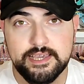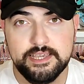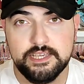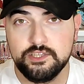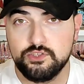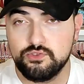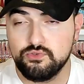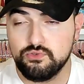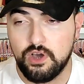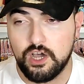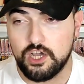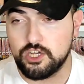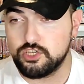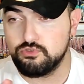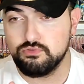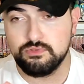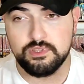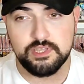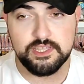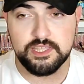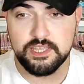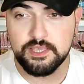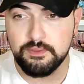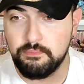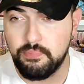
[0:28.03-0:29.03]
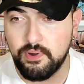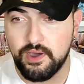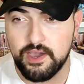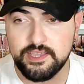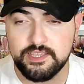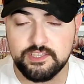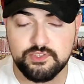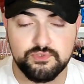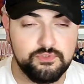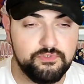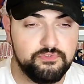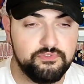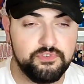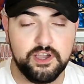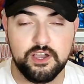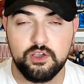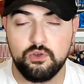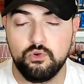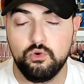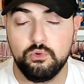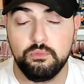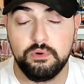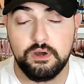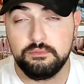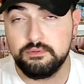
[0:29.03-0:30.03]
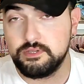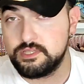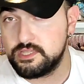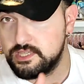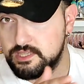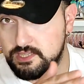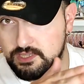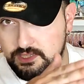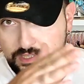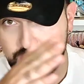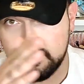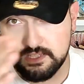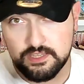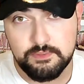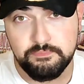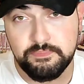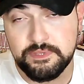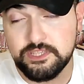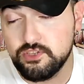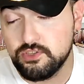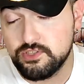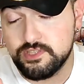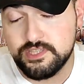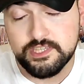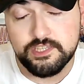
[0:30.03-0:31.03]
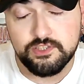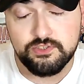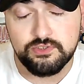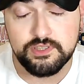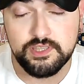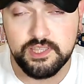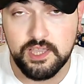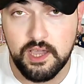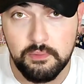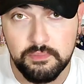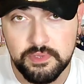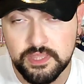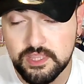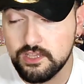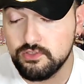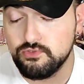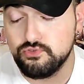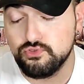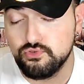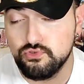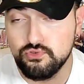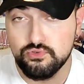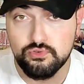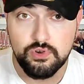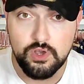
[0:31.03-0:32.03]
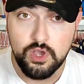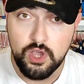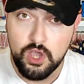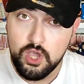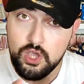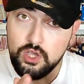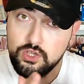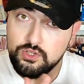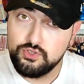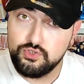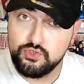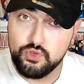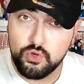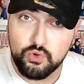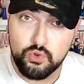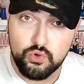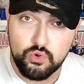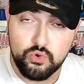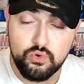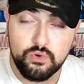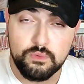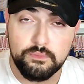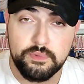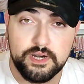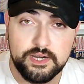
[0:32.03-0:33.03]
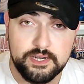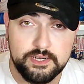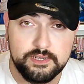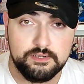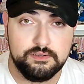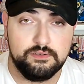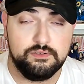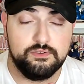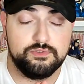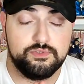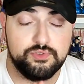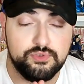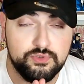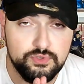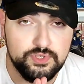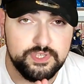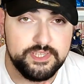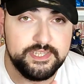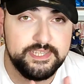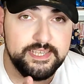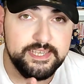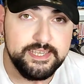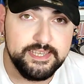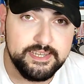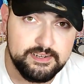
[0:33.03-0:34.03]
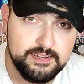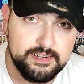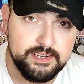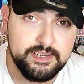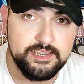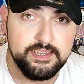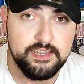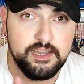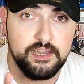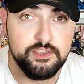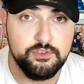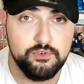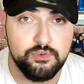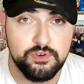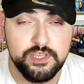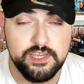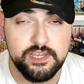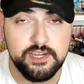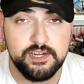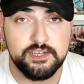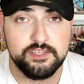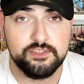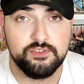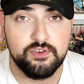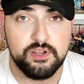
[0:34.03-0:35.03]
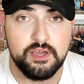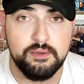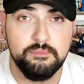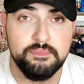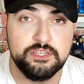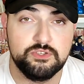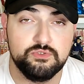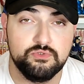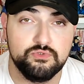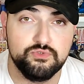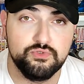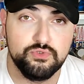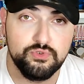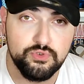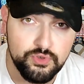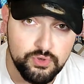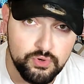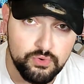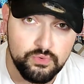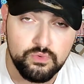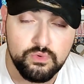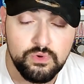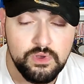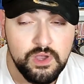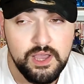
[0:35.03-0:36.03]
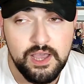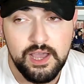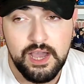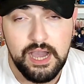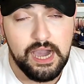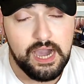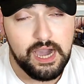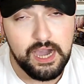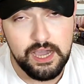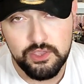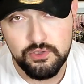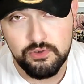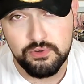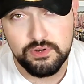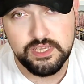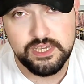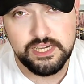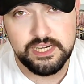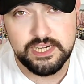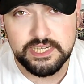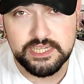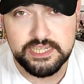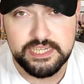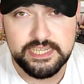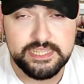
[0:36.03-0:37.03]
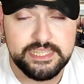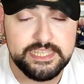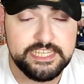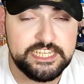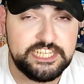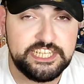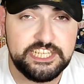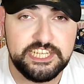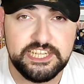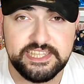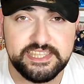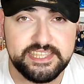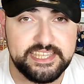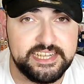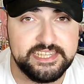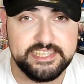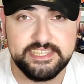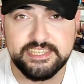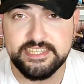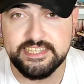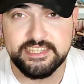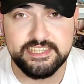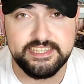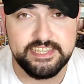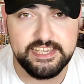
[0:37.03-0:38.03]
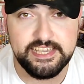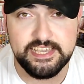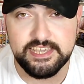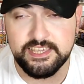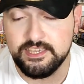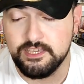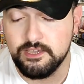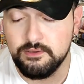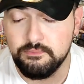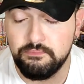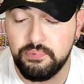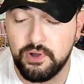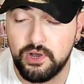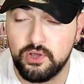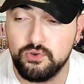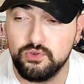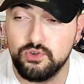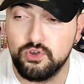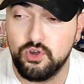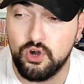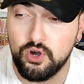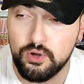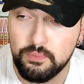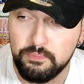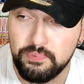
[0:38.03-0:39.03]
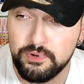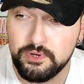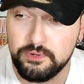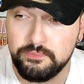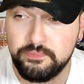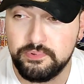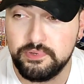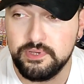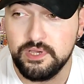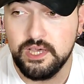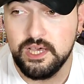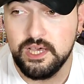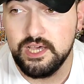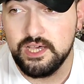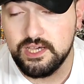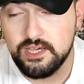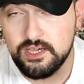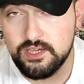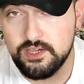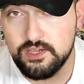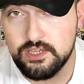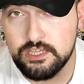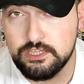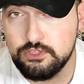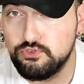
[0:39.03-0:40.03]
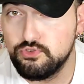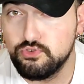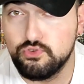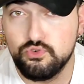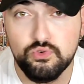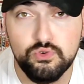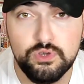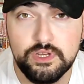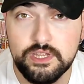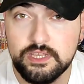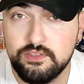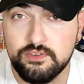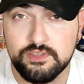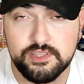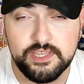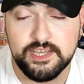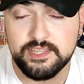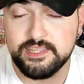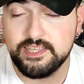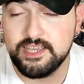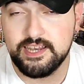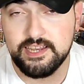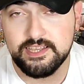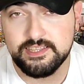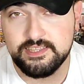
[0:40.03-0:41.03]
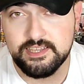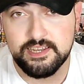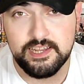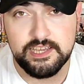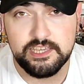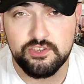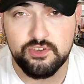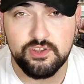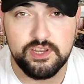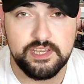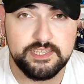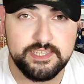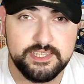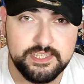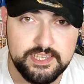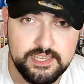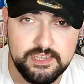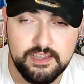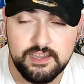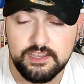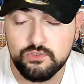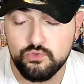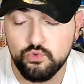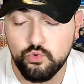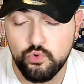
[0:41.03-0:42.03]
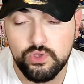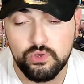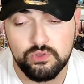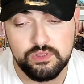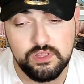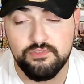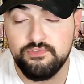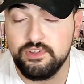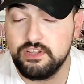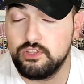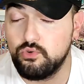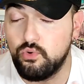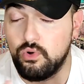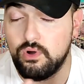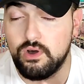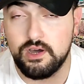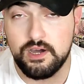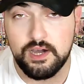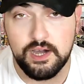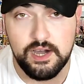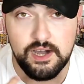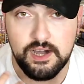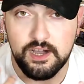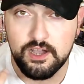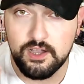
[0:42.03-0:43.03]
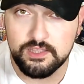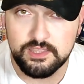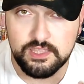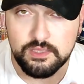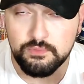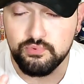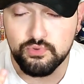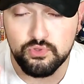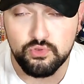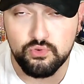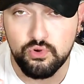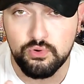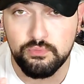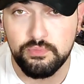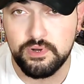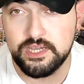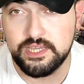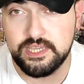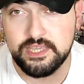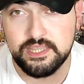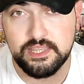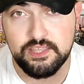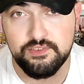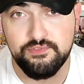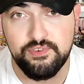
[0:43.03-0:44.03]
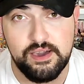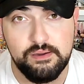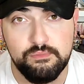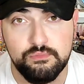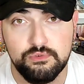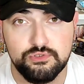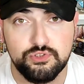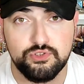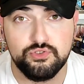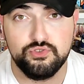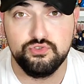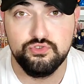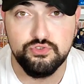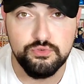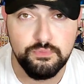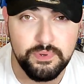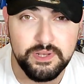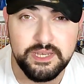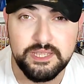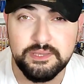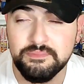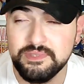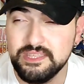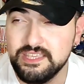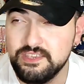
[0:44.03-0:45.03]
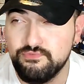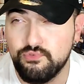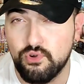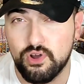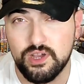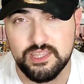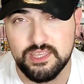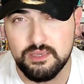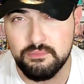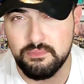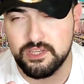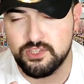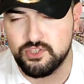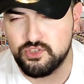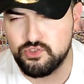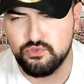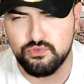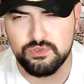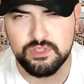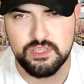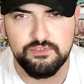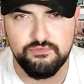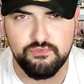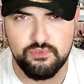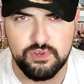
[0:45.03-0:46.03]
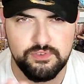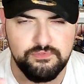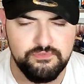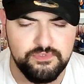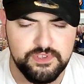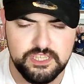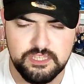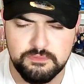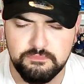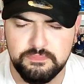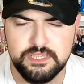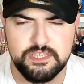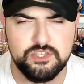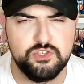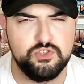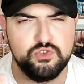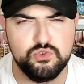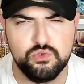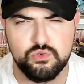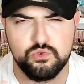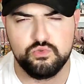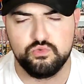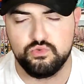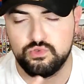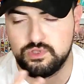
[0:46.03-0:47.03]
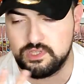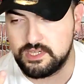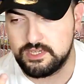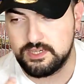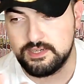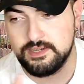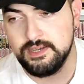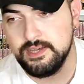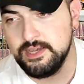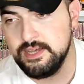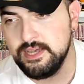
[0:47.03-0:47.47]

Ils ont rajouté des bas, ils ont fait un combat. Bah, l'épisode 6 se terminait du coup sur le combat entre Seiya et Aiolia dans la maison du lion. Aiolia qui était chétanisé par le grand pop. Euh, et du coup, il était en train d'éclater la gueule à Seiya et tout. Et on avait le droit à un début de combat qui était vraiment sublime niveau animation, niveau effets spéciaux, tout ça.